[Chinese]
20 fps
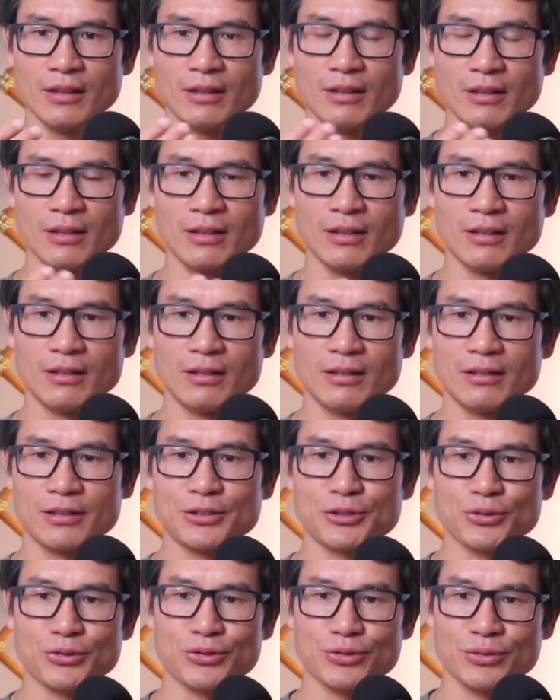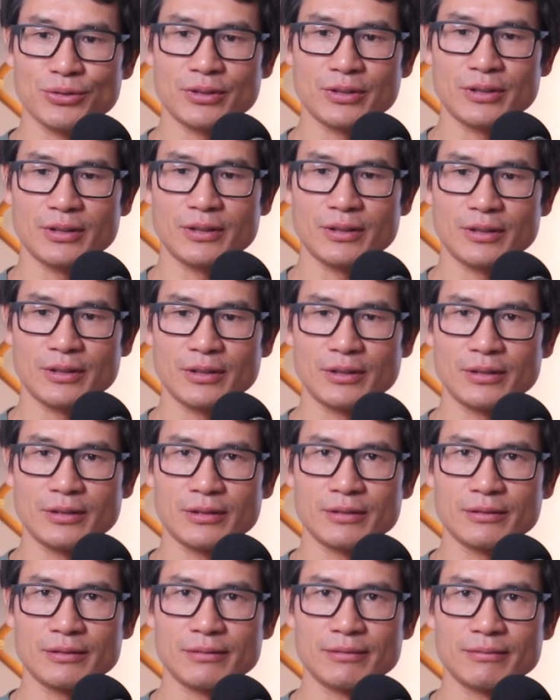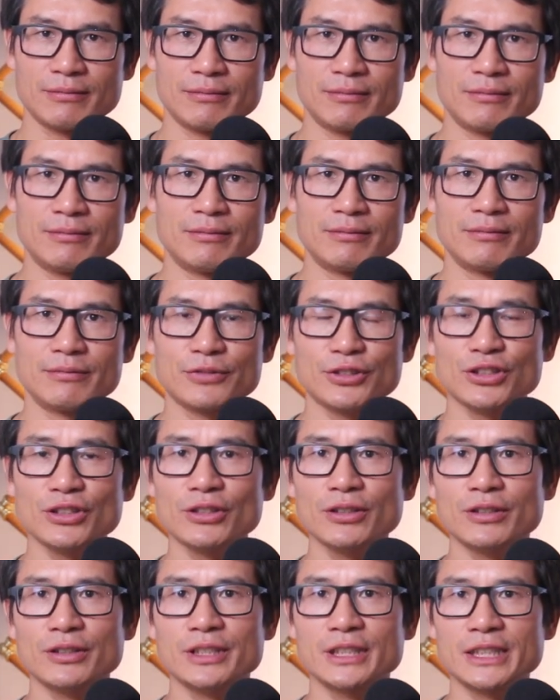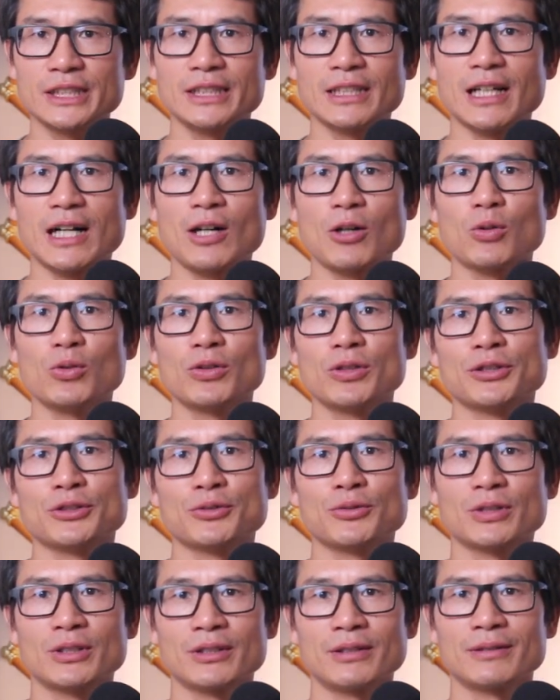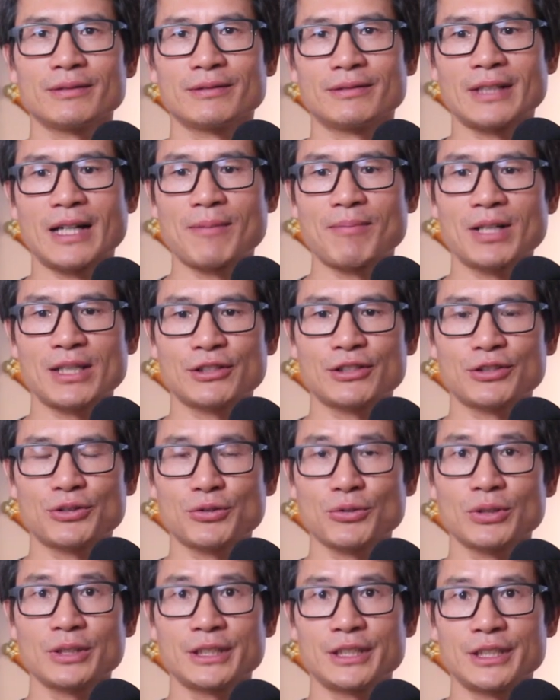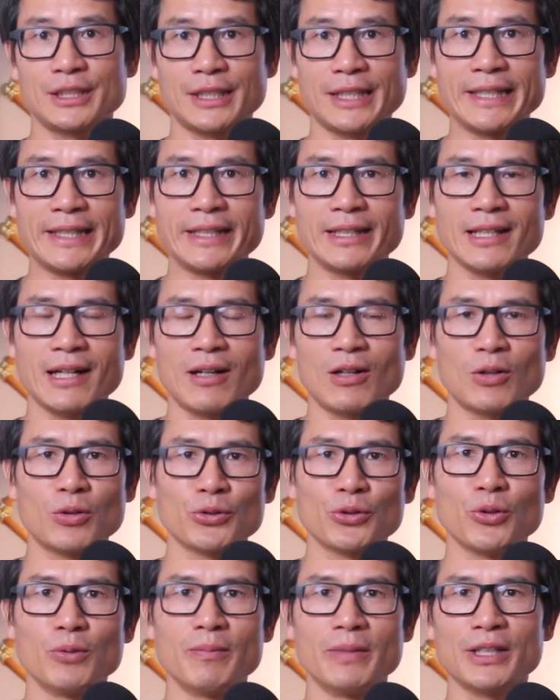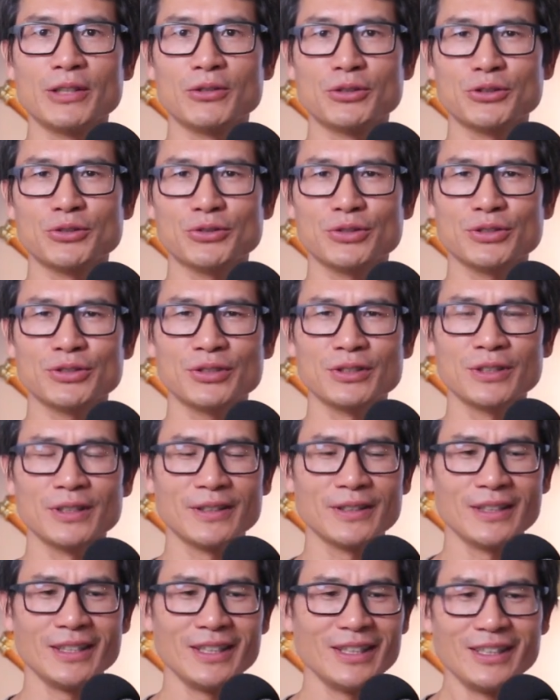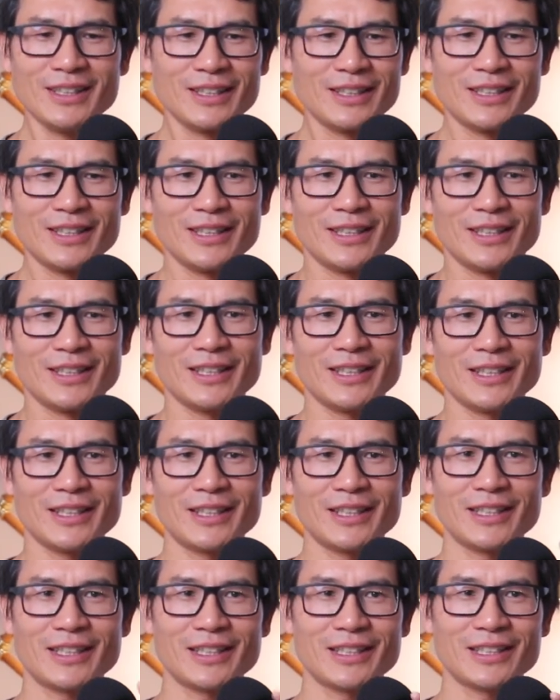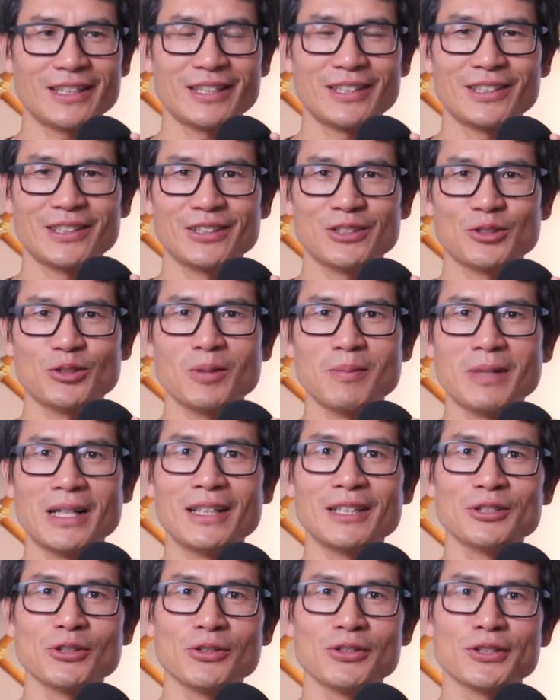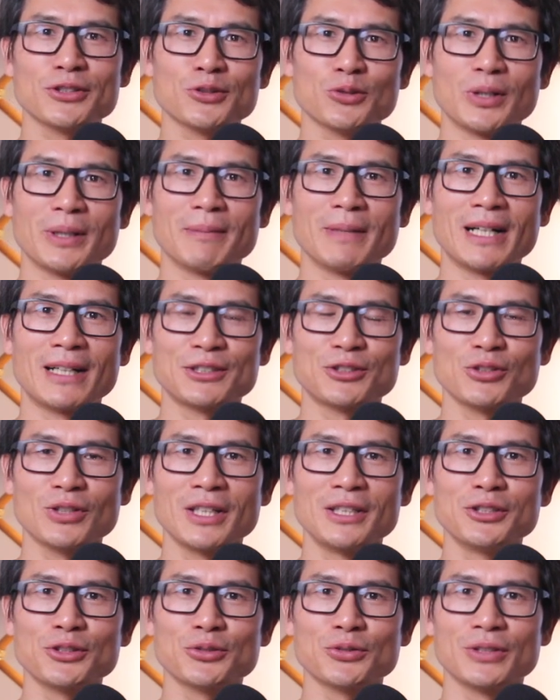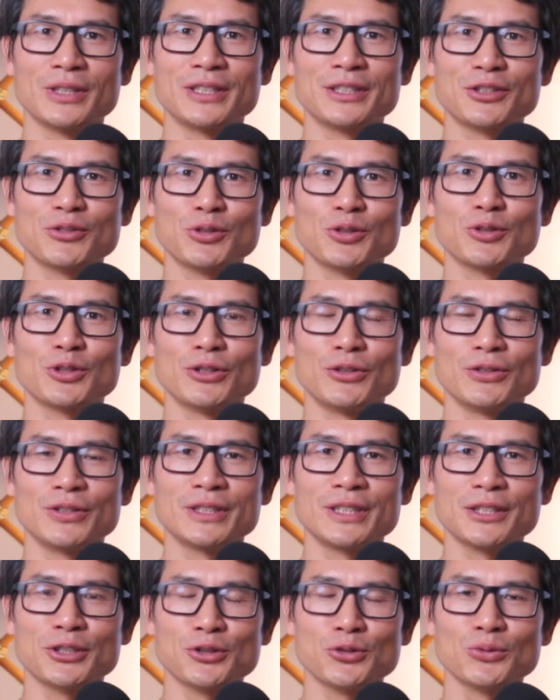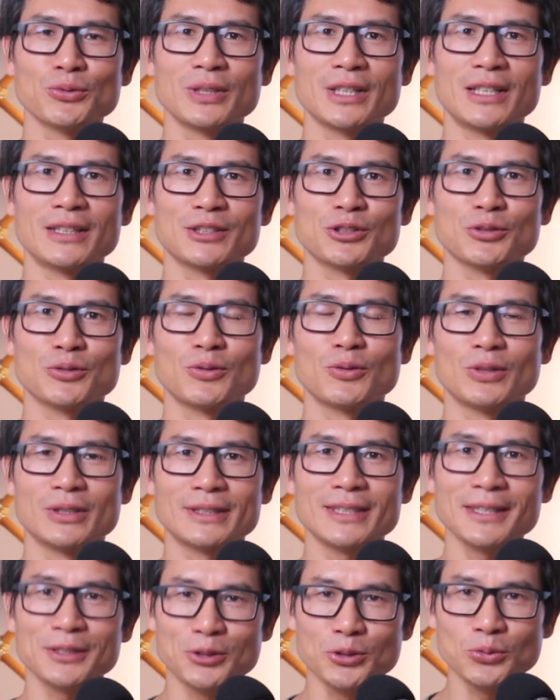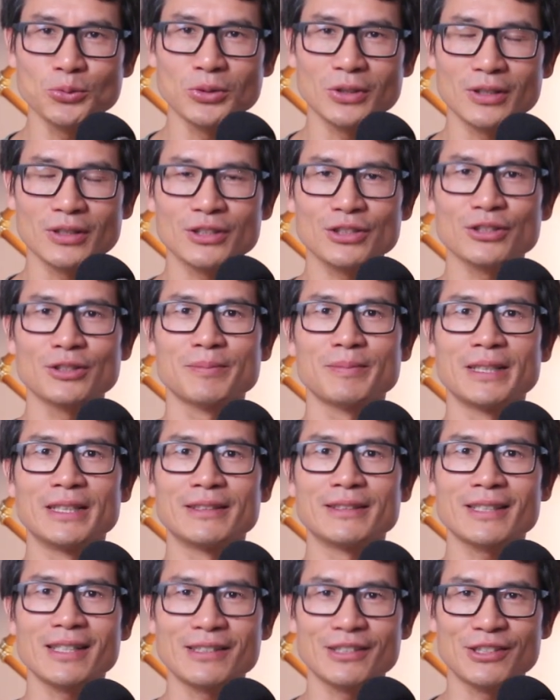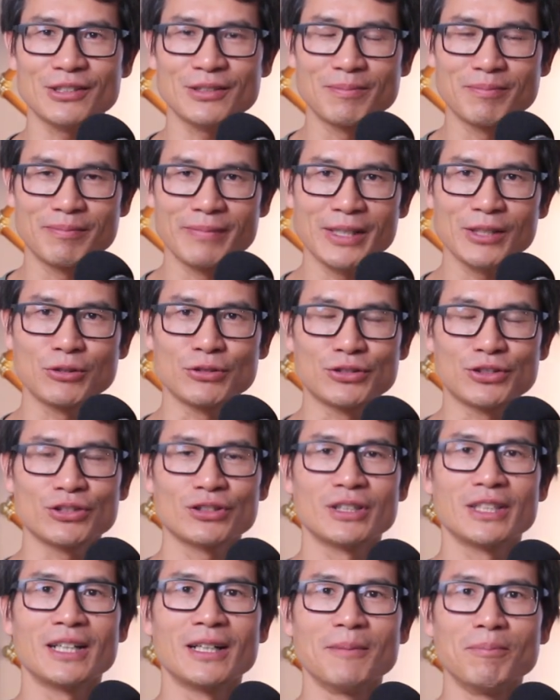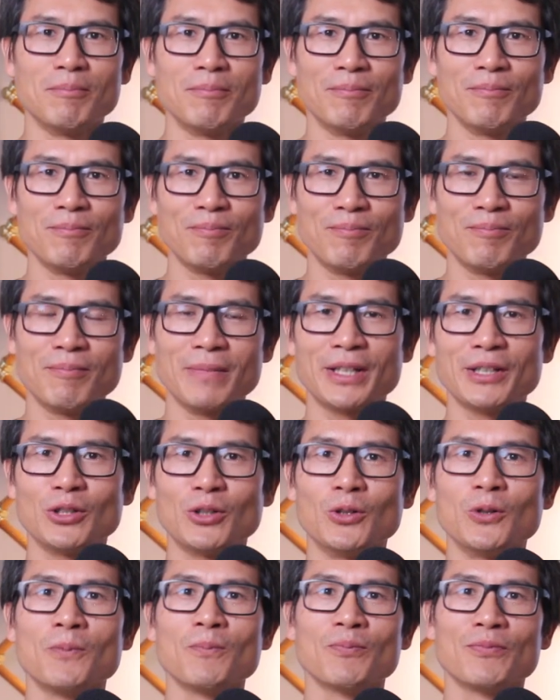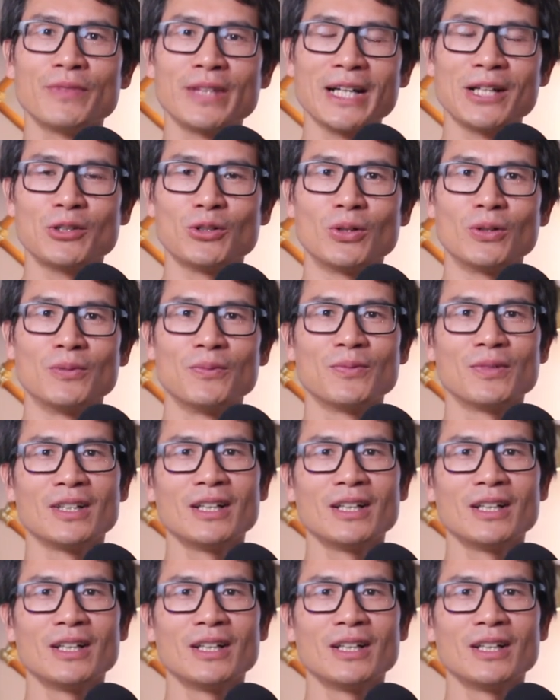呃，就说嗯设计啊，或者说哪怕是做一些提纲，我都没有。就是，哎，说白了就是水吧，就很水，就是有一些数量，就是我在做视频，但是没有质量，没有内容。